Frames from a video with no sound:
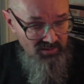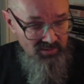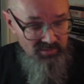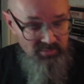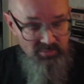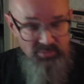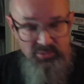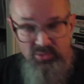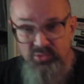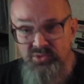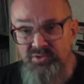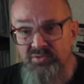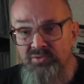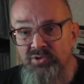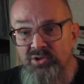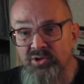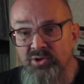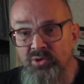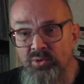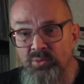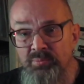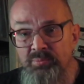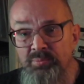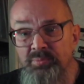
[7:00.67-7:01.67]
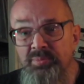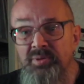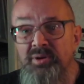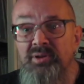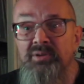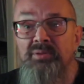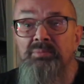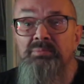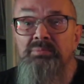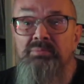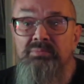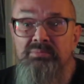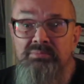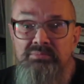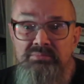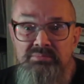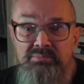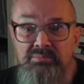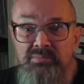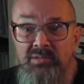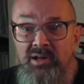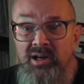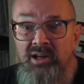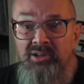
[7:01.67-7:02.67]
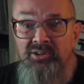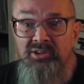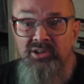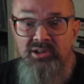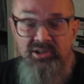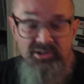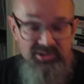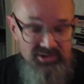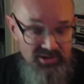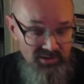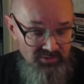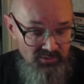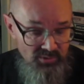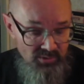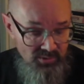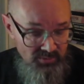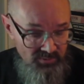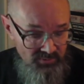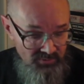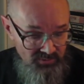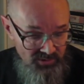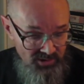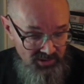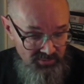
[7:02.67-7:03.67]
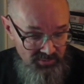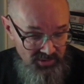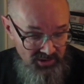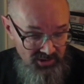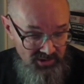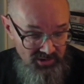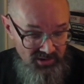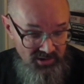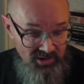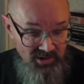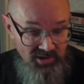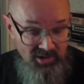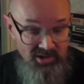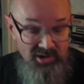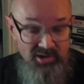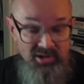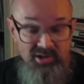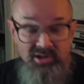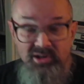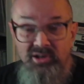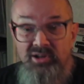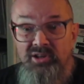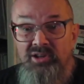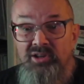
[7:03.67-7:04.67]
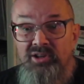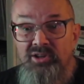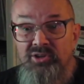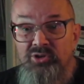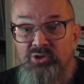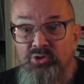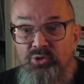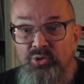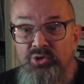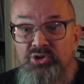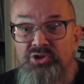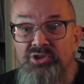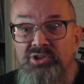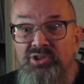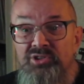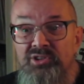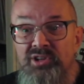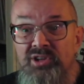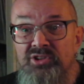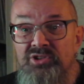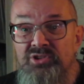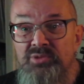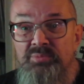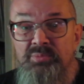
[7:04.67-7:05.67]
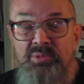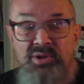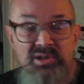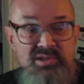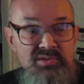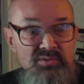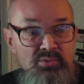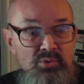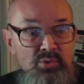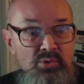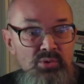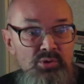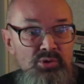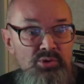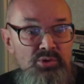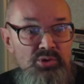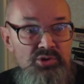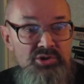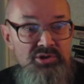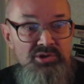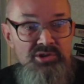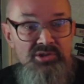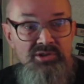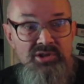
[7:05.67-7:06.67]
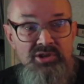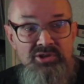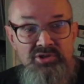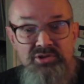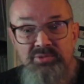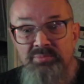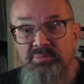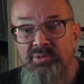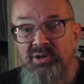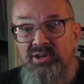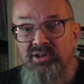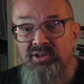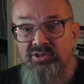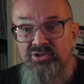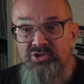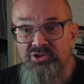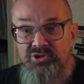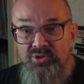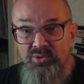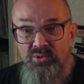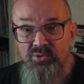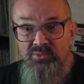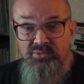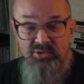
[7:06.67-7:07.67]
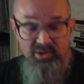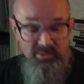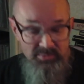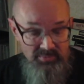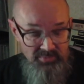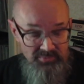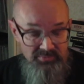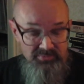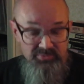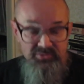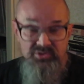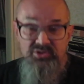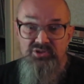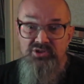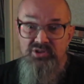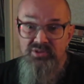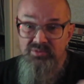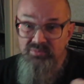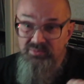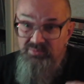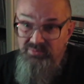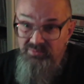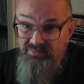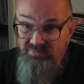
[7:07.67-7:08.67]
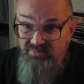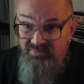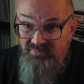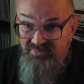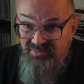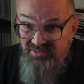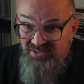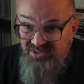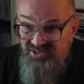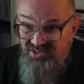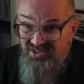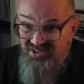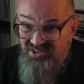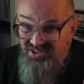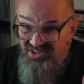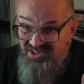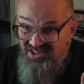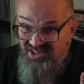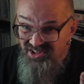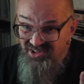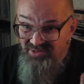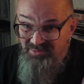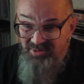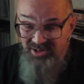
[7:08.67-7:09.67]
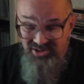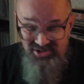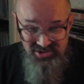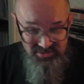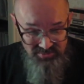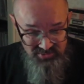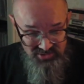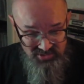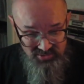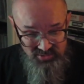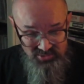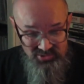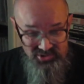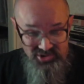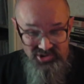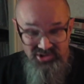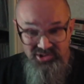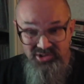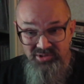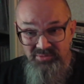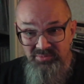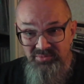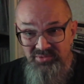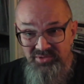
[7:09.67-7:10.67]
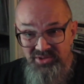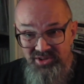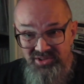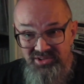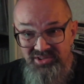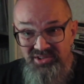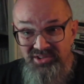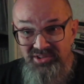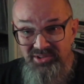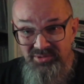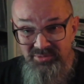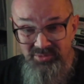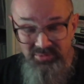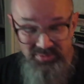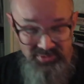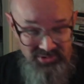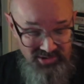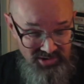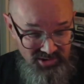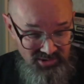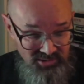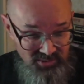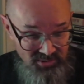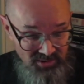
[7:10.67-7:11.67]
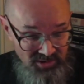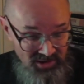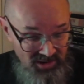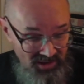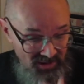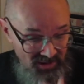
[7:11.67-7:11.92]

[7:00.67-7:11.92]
блюзовые группы Англии того времени. Точно так же по звуку, точно так же по аранжировкам, за небольшим исключением, сейчас я к нему подойду.